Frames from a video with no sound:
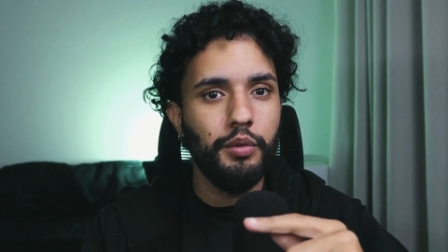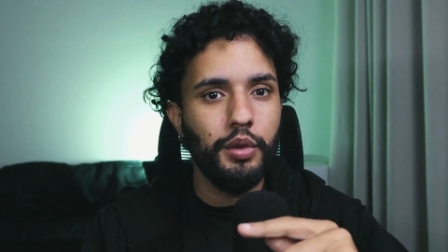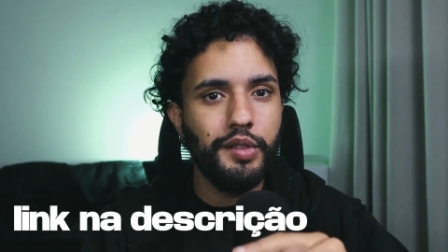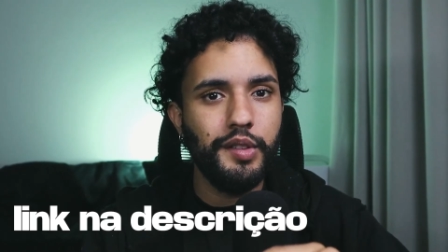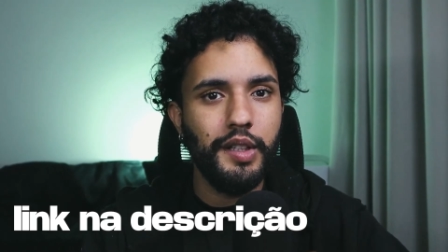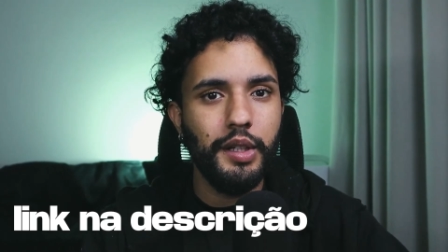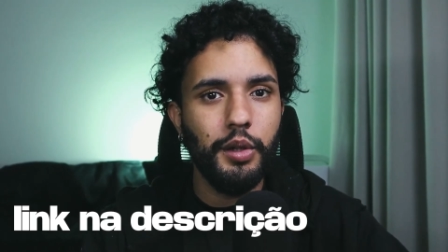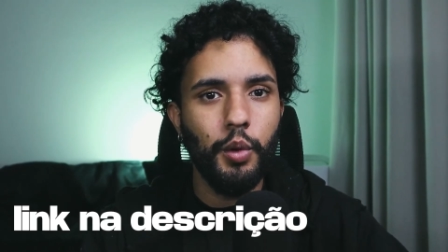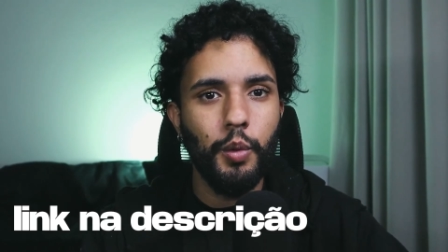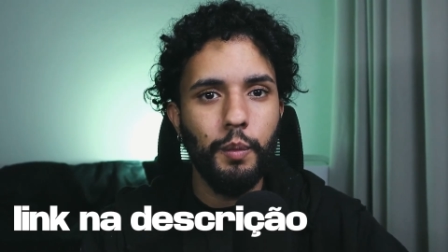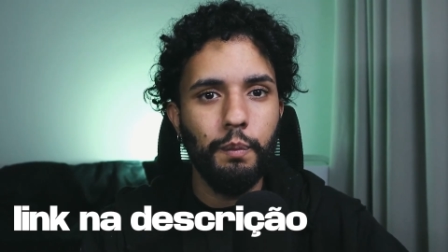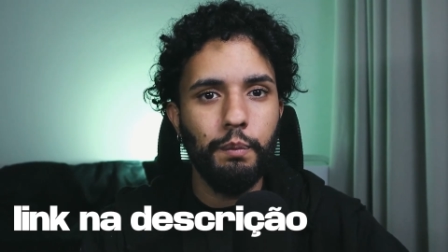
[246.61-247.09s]

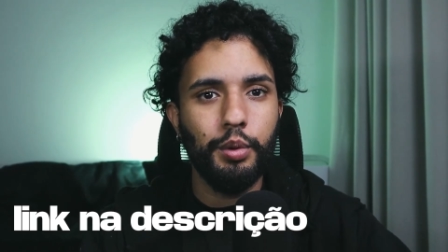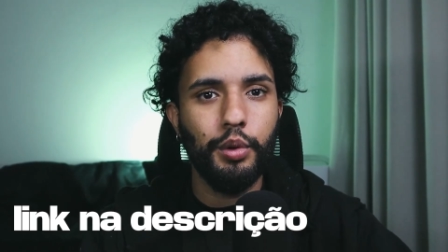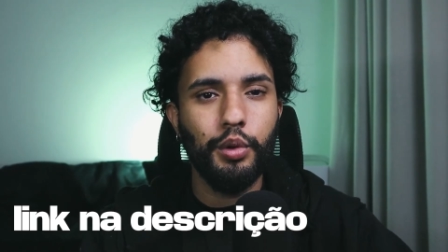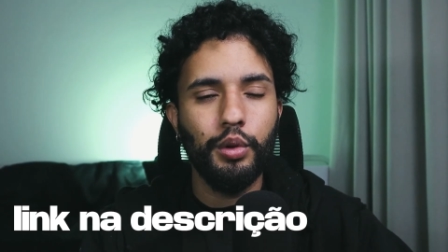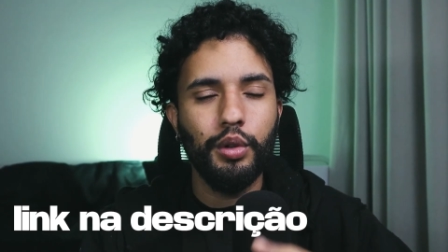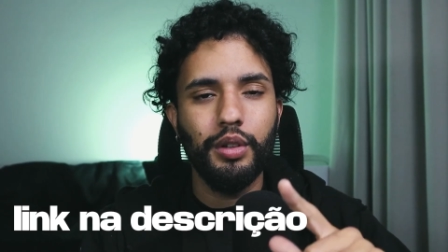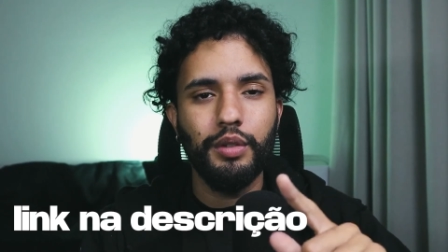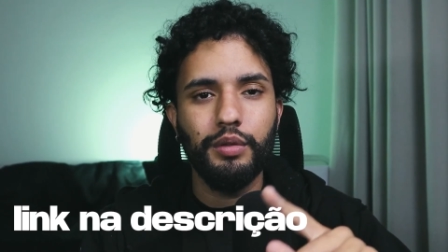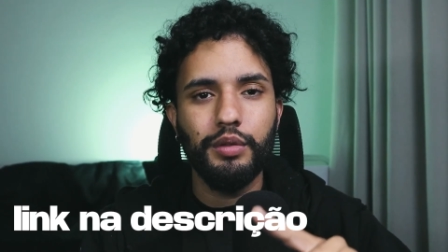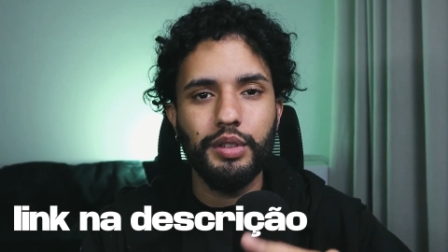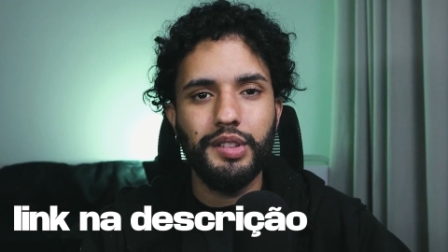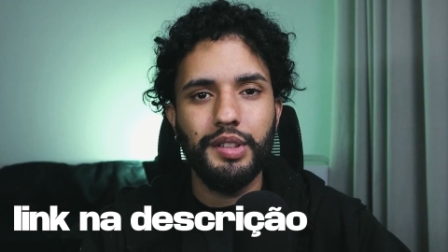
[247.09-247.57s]
Você comprou,
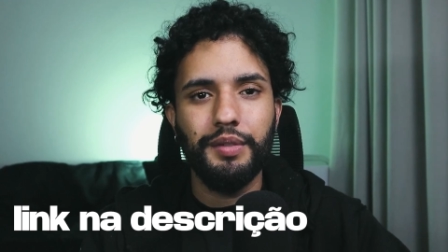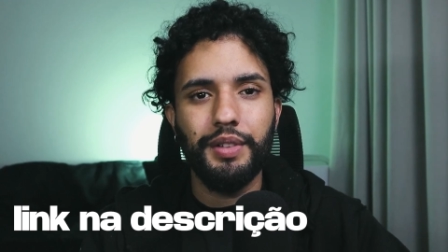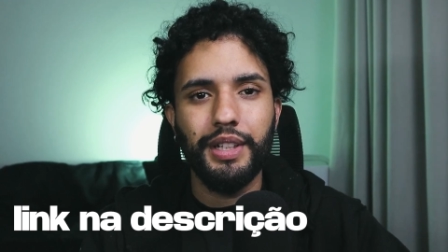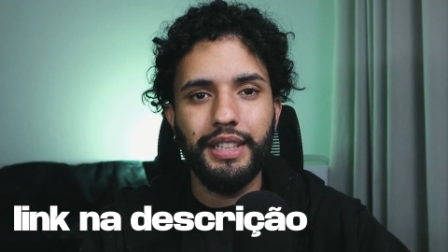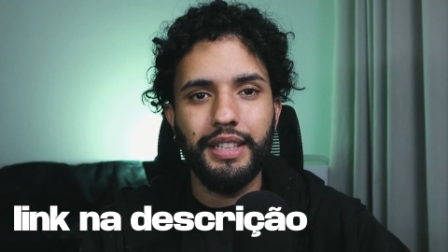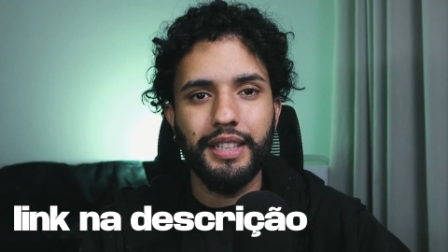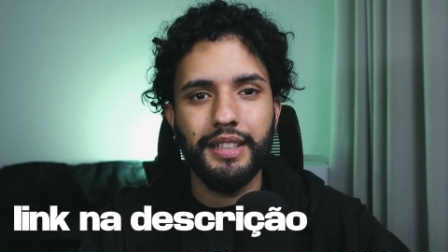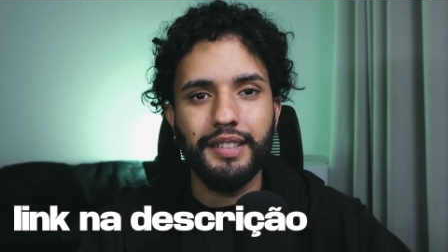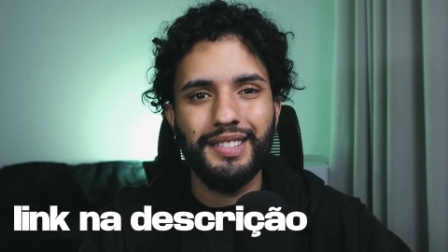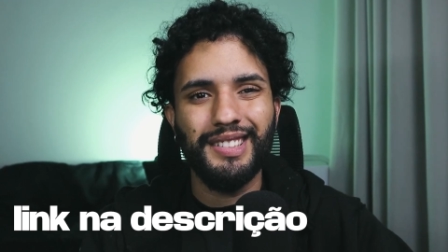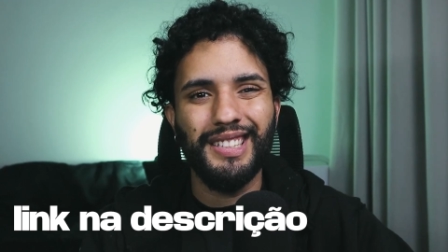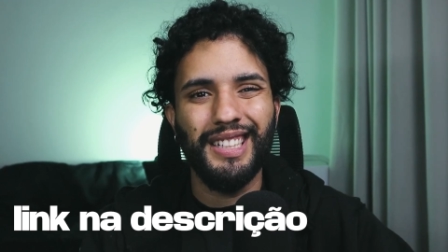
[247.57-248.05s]
você vai
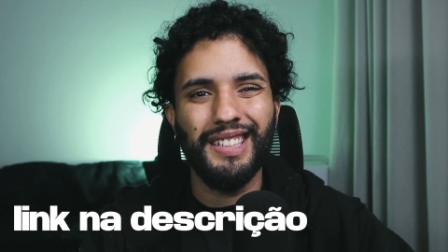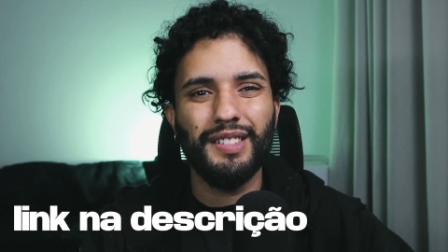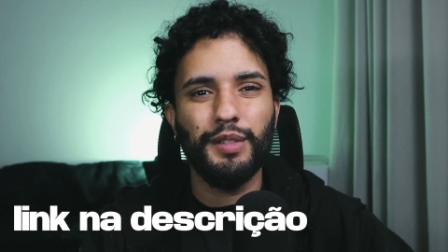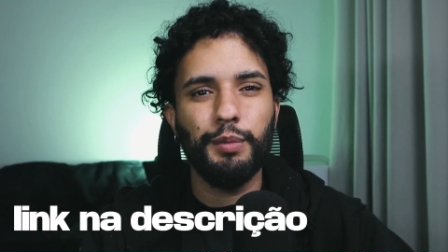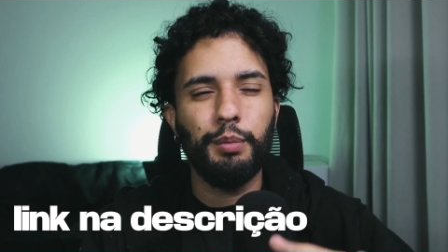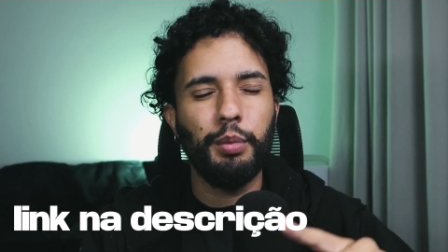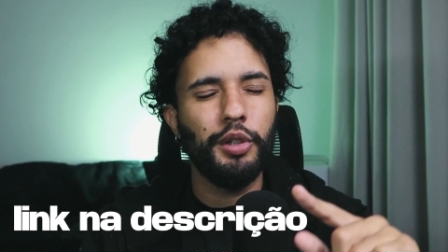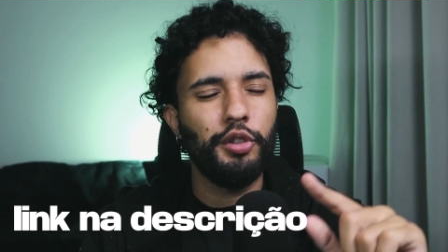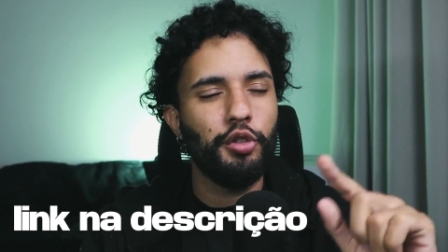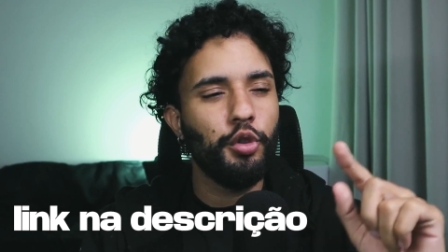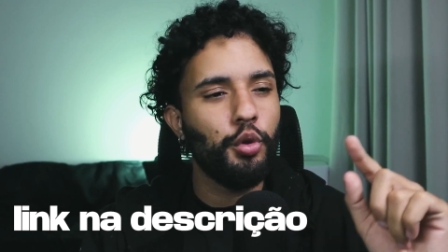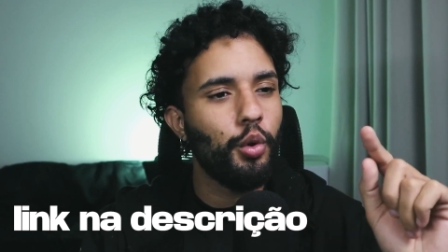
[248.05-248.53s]
ter acesso,
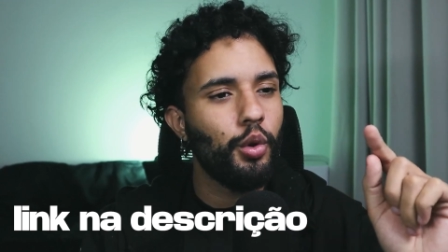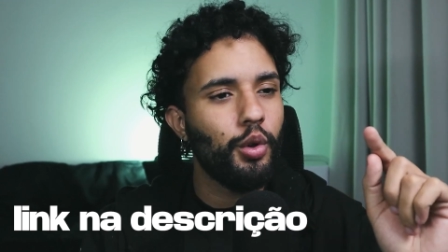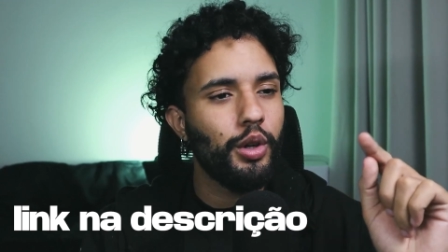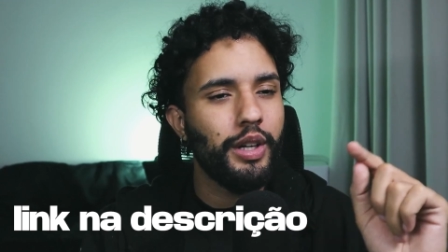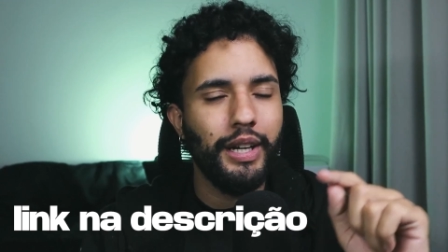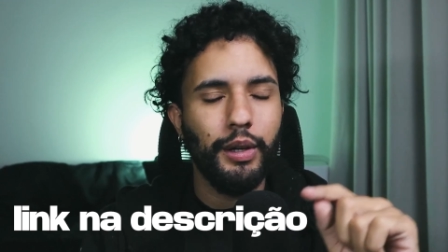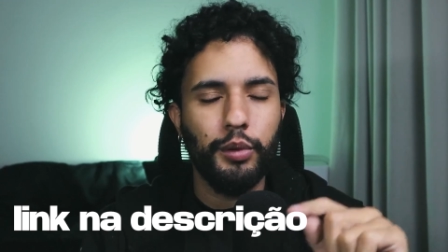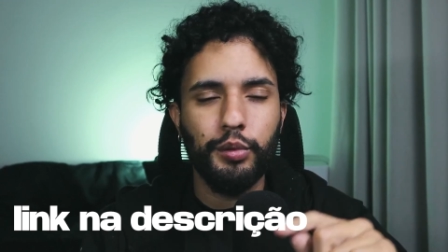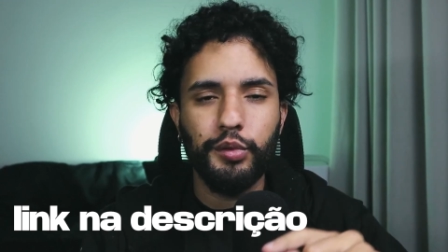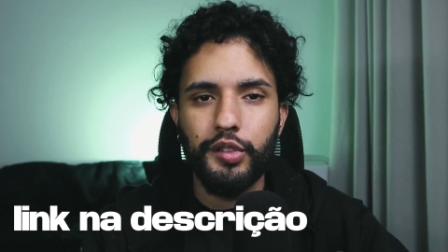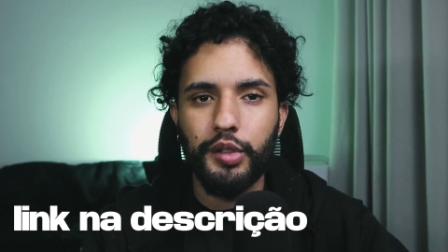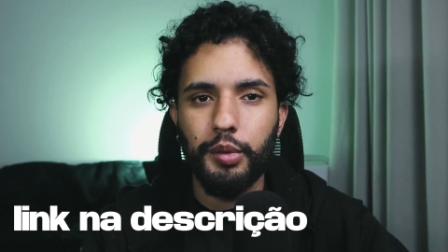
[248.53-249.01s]
pode
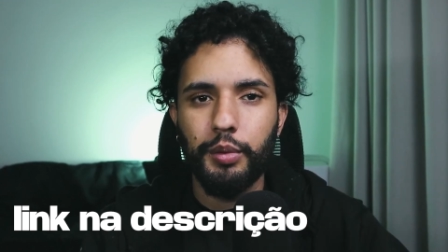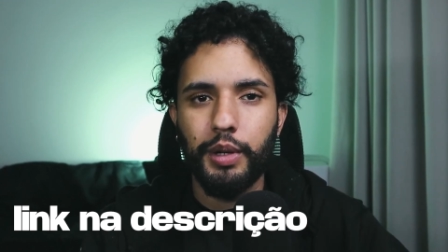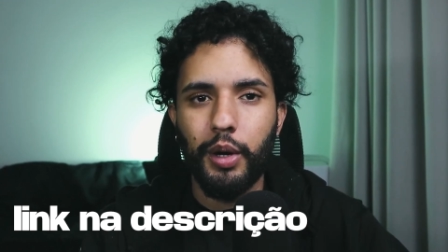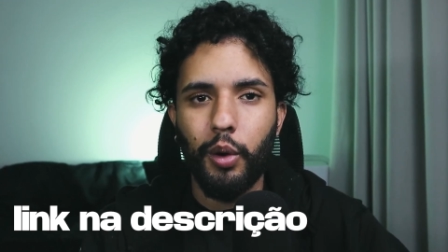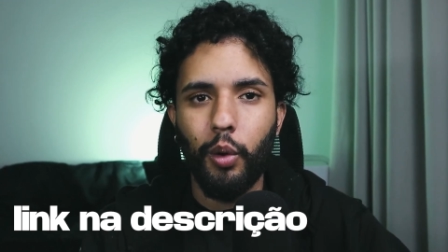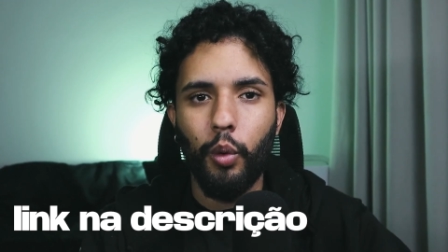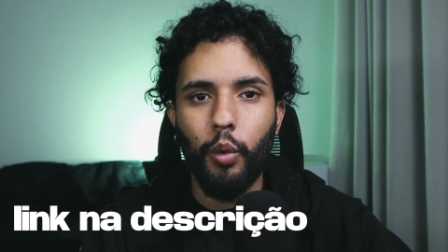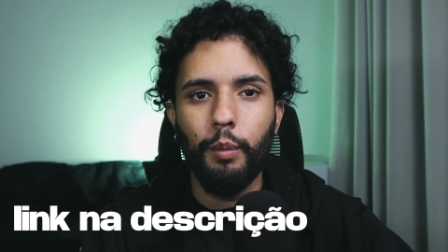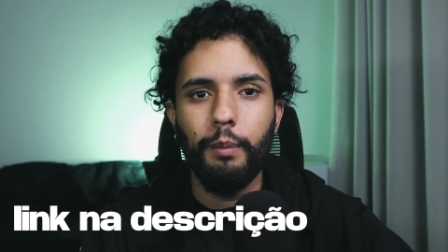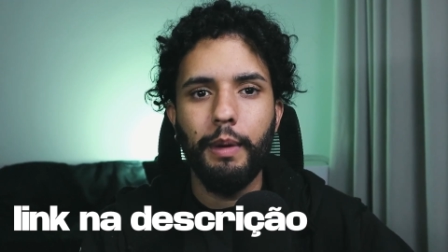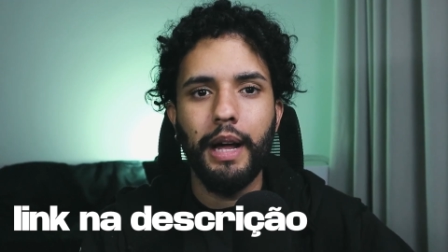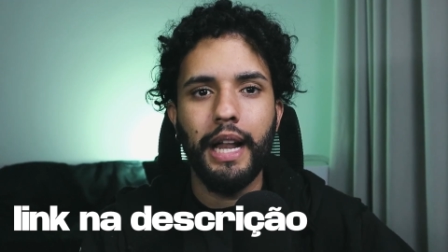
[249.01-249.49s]
colocar o seu
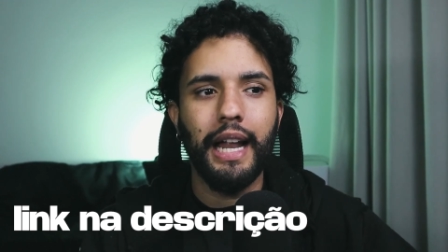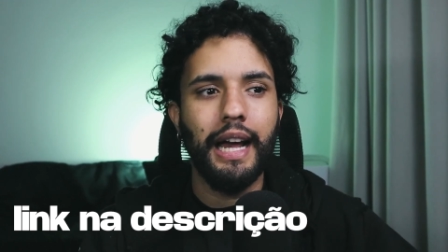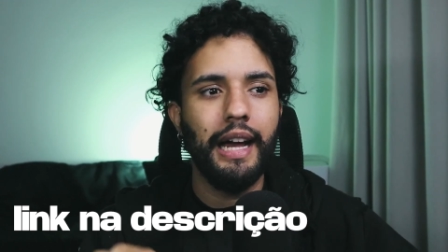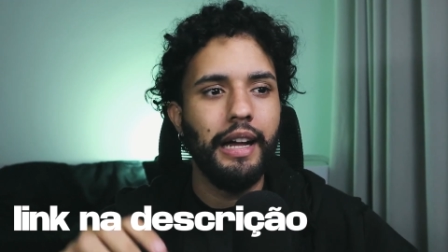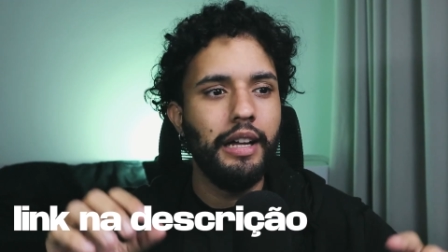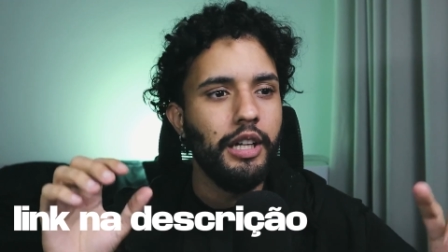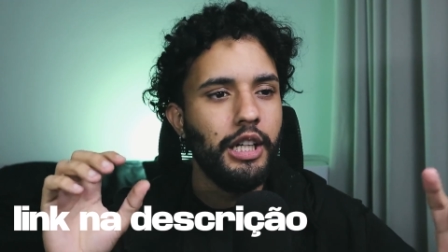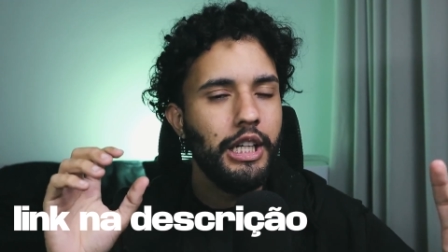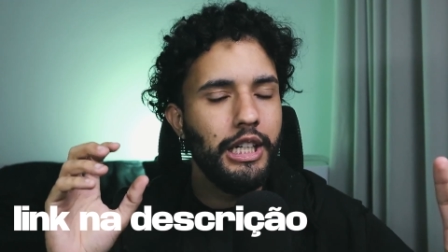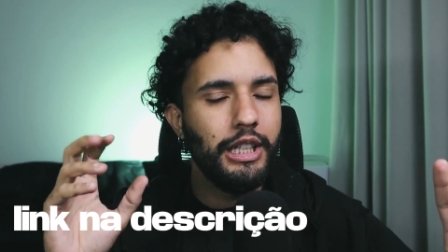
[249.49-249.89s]
arroba lá,